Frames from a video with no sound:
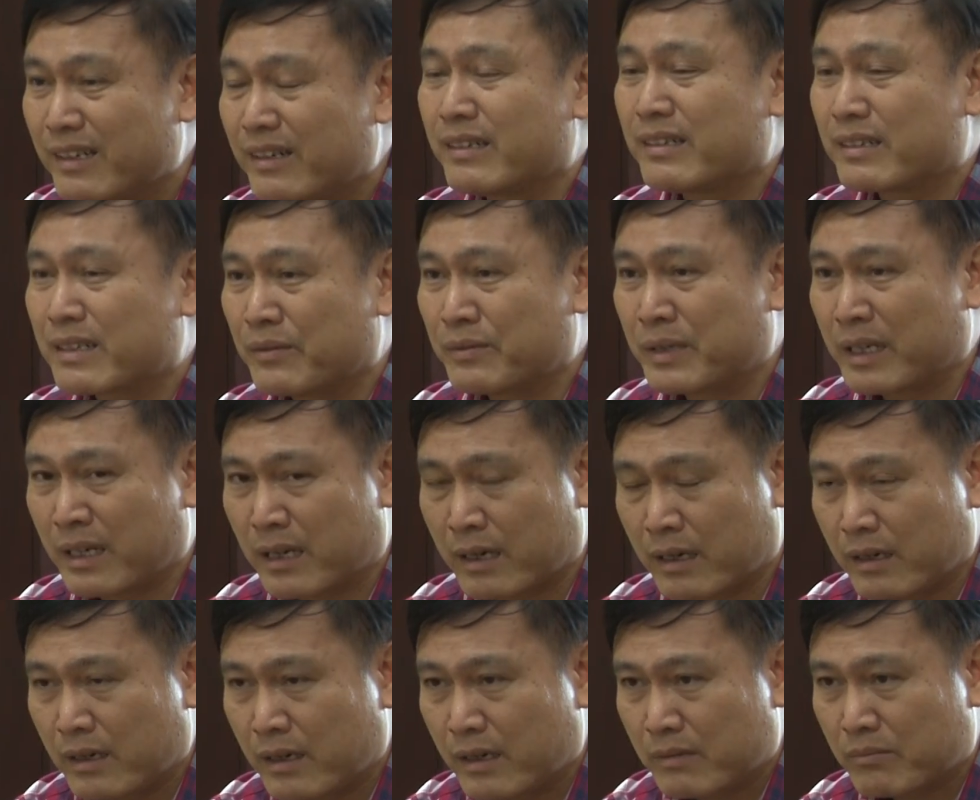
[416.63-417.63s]
Ờ, tại vì
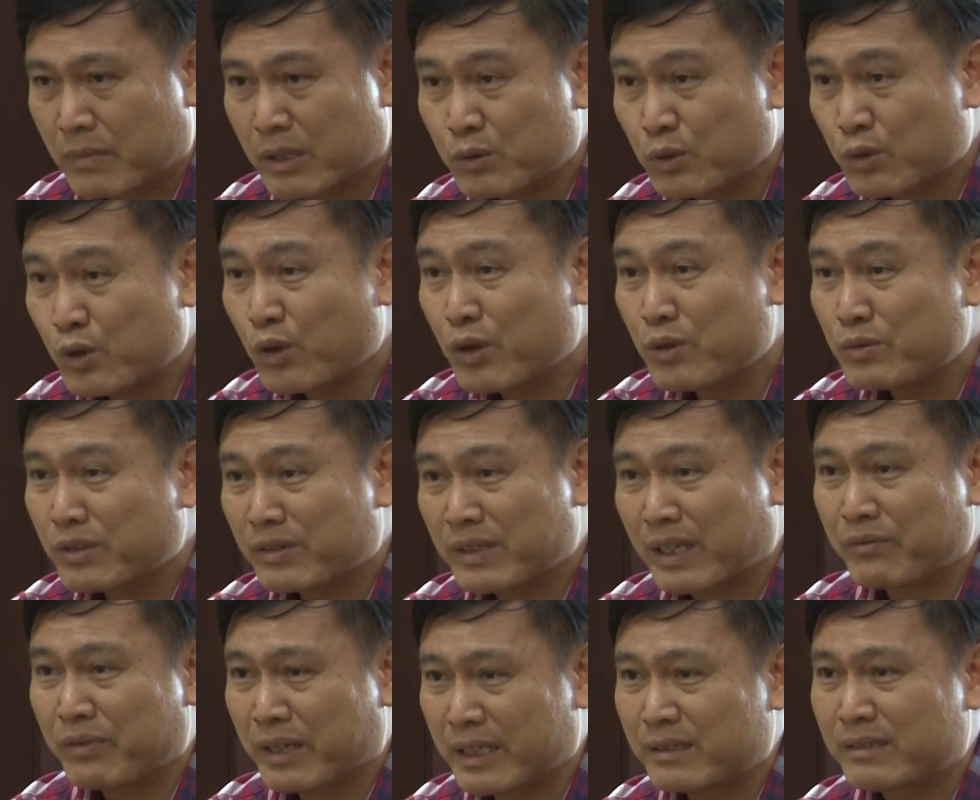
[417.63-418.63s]
là mặc dù tôi không trong
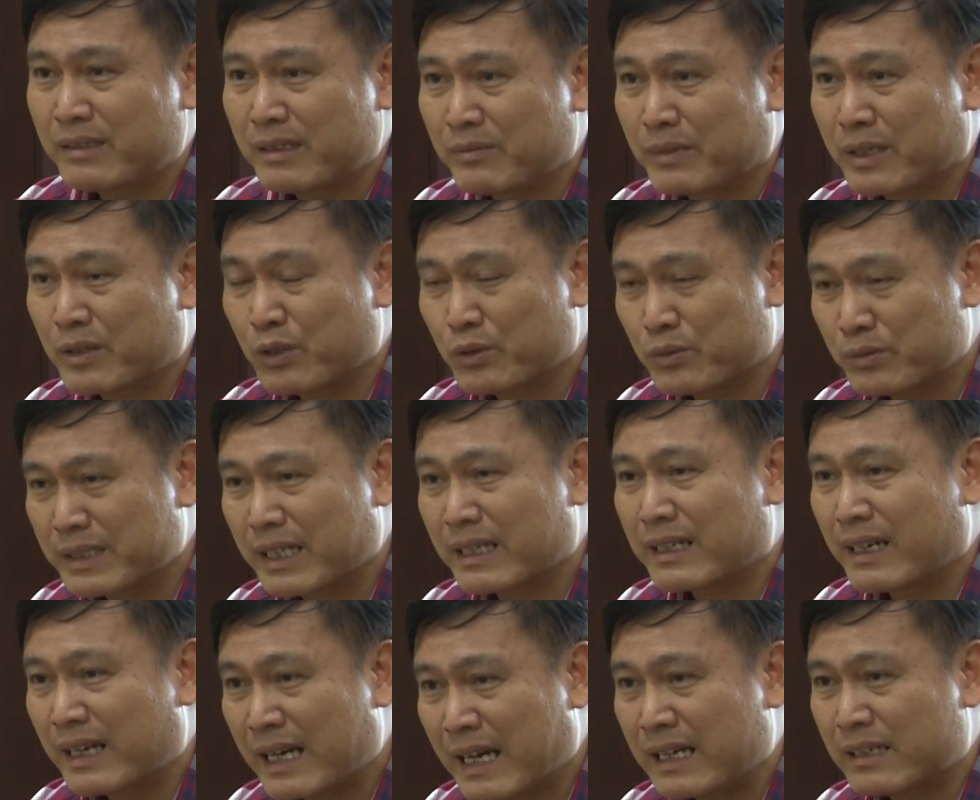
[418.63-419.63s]
thành phần nhưng mà tôi cũng sang
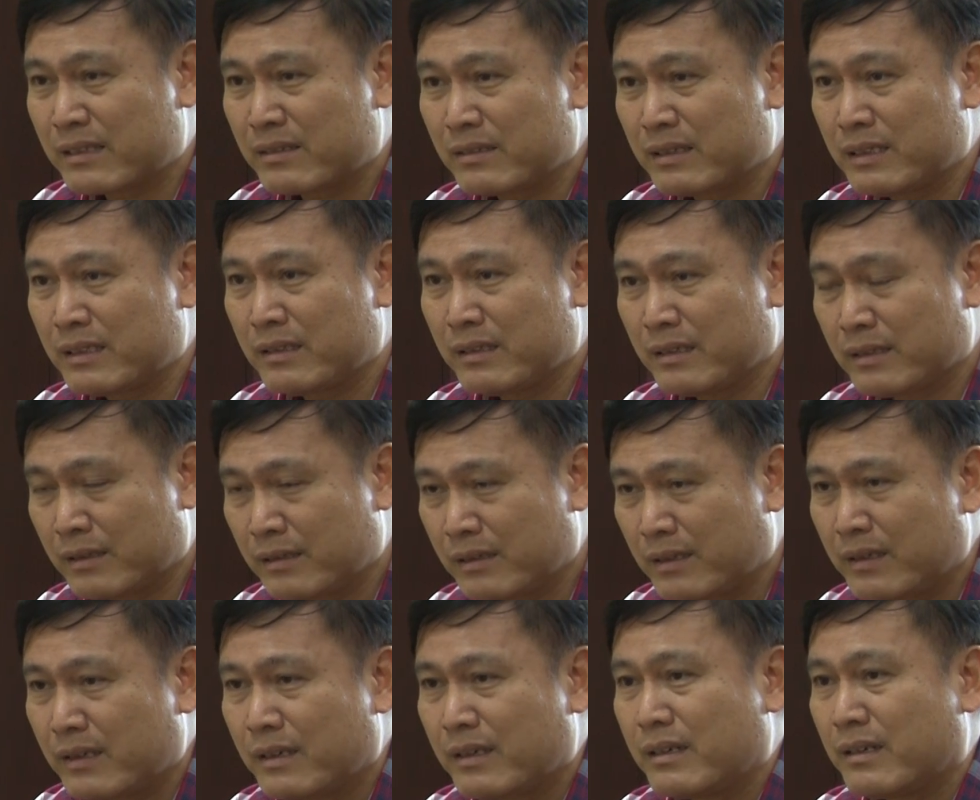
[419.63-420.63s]
Thái Lan tôi đi
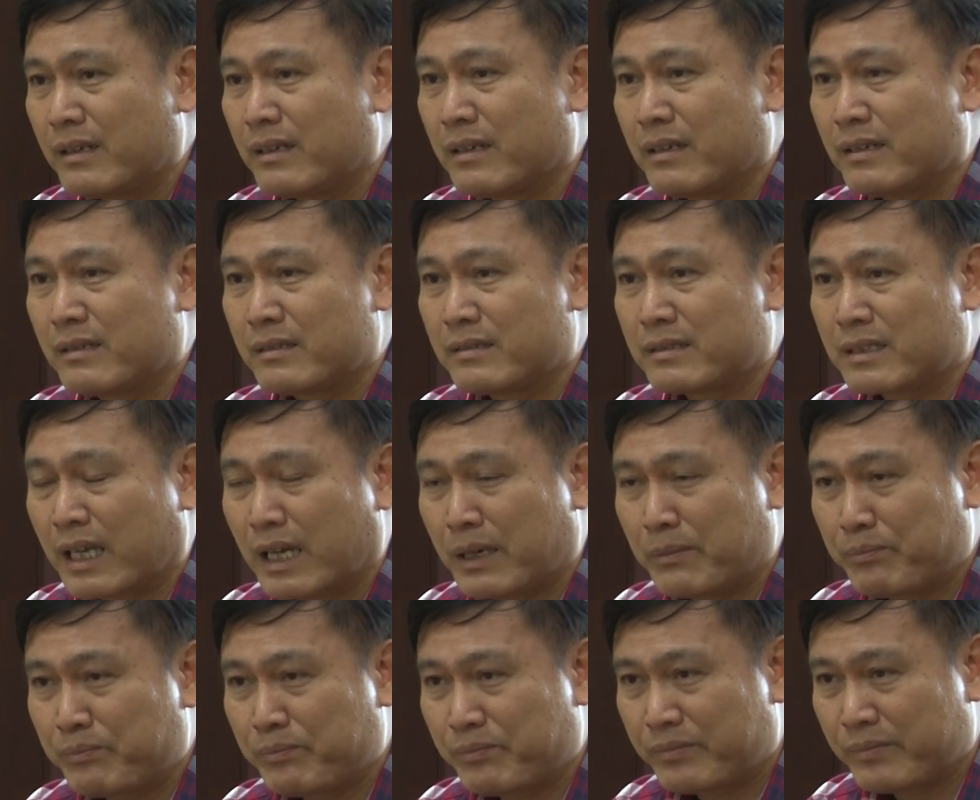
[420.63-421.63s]
uh,
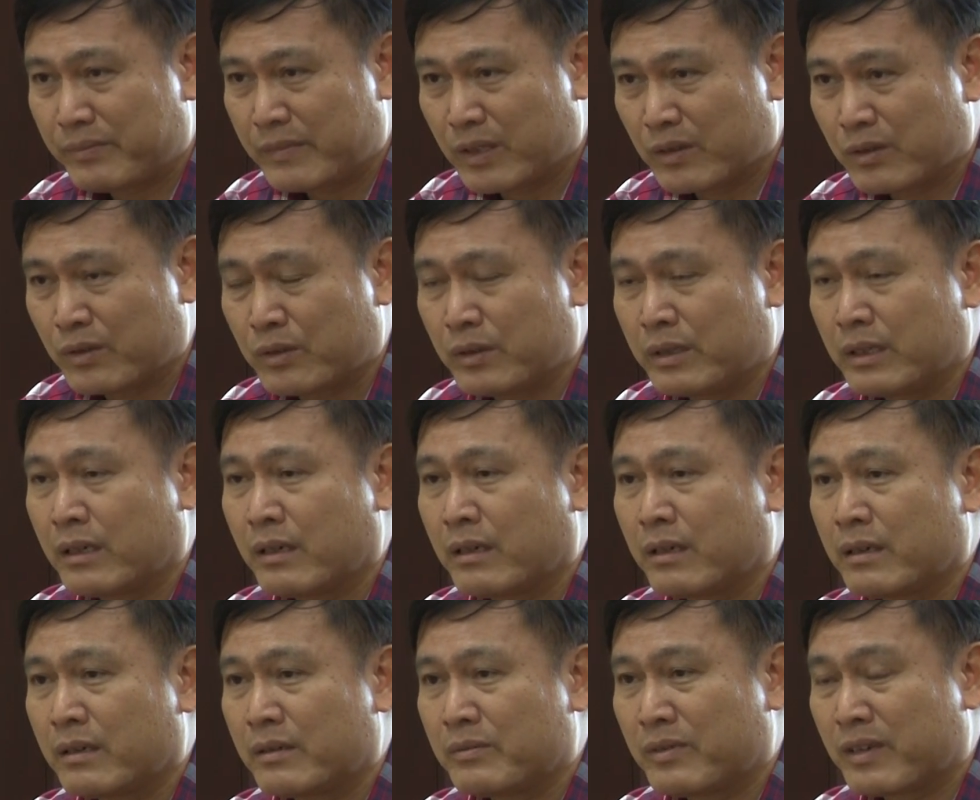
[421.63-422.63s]
xem rồi
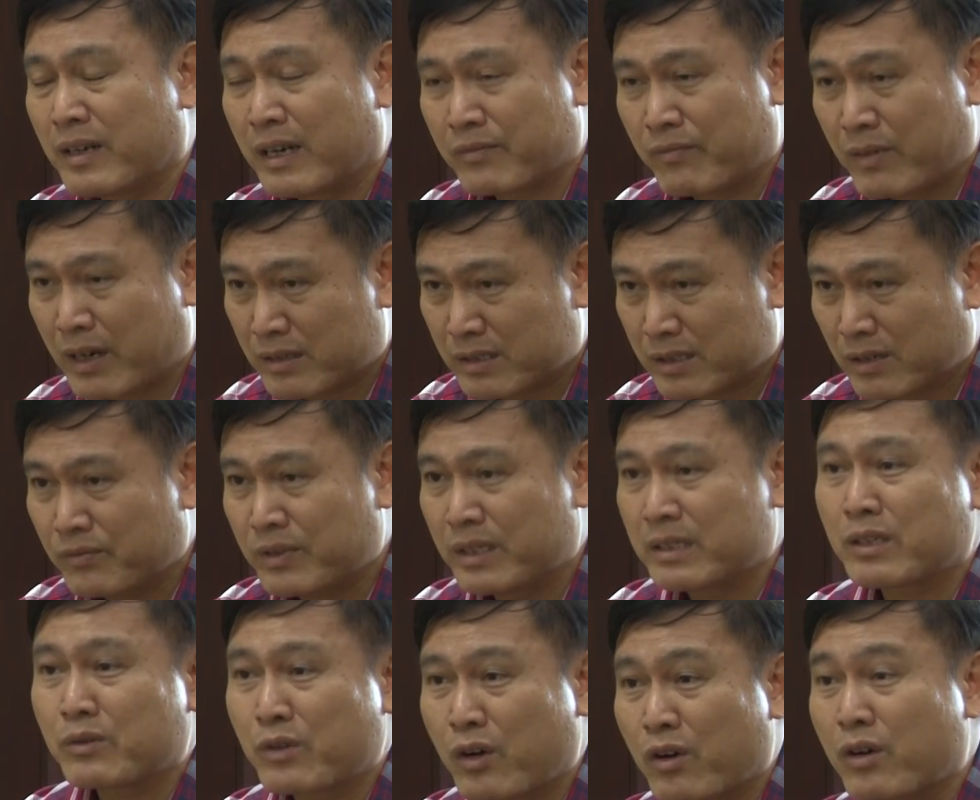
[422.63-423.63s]
uh, cả vào trong vì
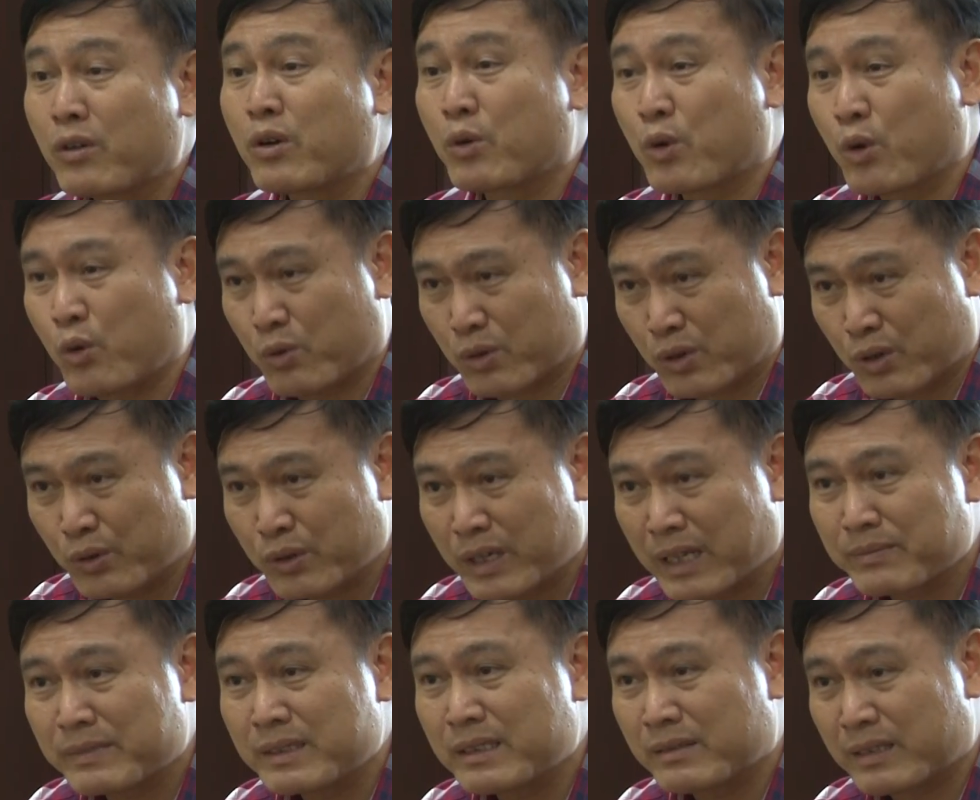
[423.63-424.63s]
trong đó có cột hổ của tôi
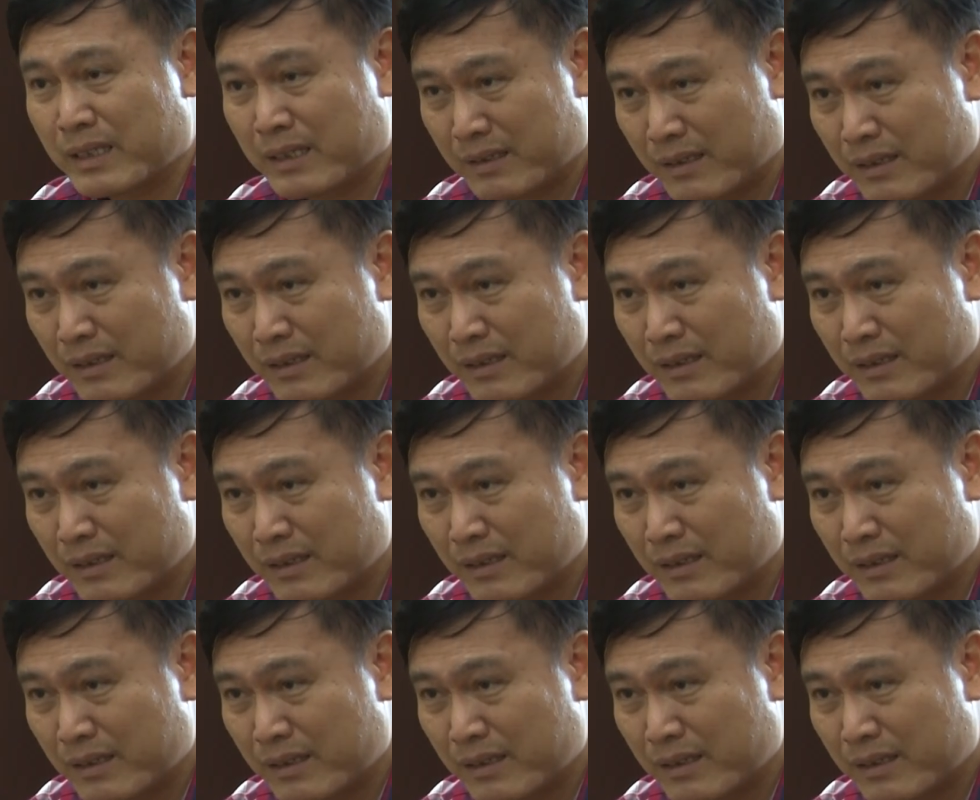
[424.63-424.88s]
tham dự ở đây